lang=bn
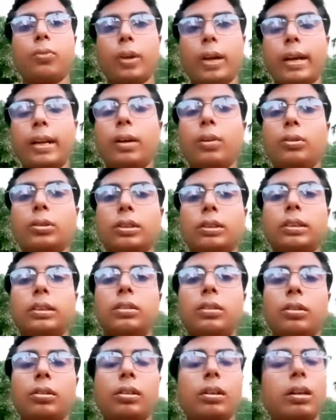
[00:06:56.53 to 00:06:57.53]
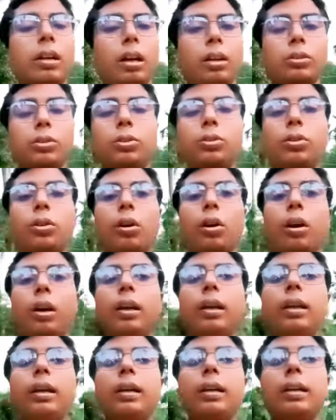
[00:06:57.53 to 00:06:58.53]
ওয়্যার হাউসে যে ধরনের কাজগুলো
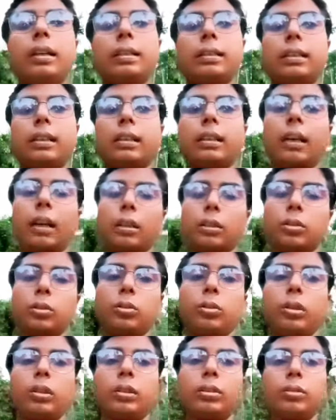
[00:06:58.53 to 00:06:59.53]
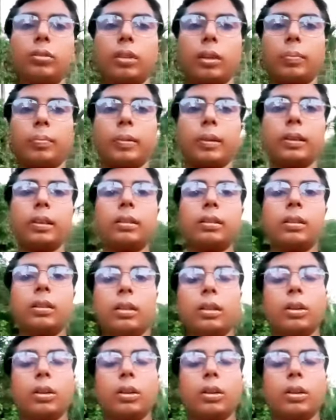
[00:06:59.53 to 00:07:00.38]
হয় সেই কাজগুলোই কিন্তু আপনাদের